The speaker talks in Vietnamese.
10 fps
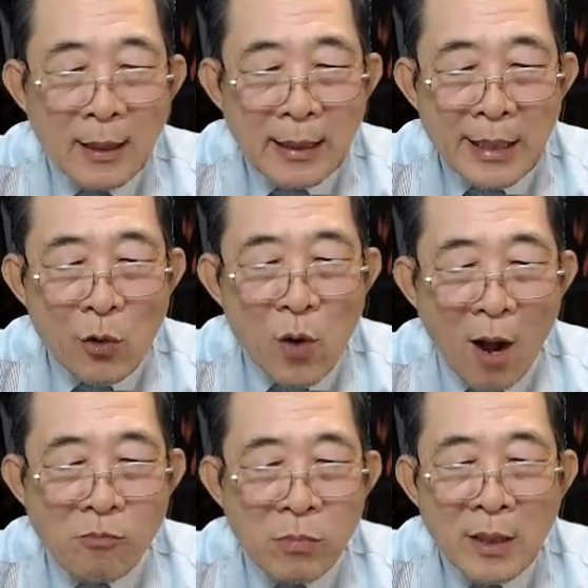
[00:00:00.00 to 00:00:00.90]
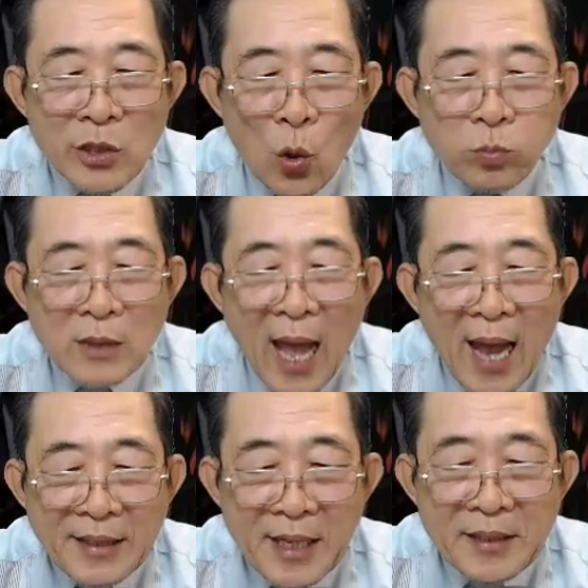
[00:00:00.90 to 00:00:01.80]
Nếu không, chúng
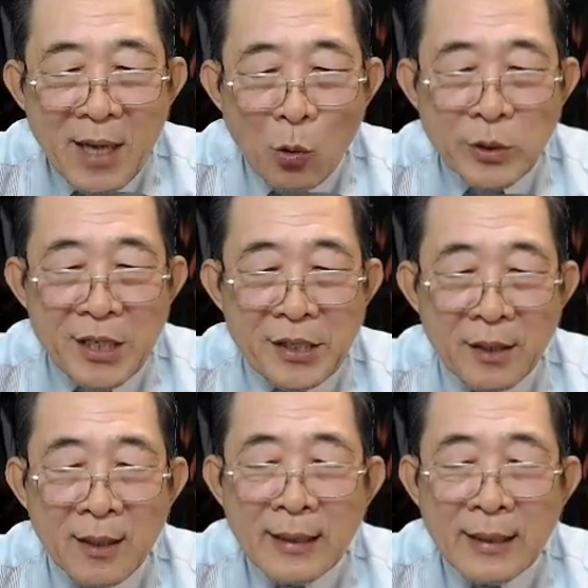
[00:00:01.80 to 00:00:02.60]
ta đến đầu tường,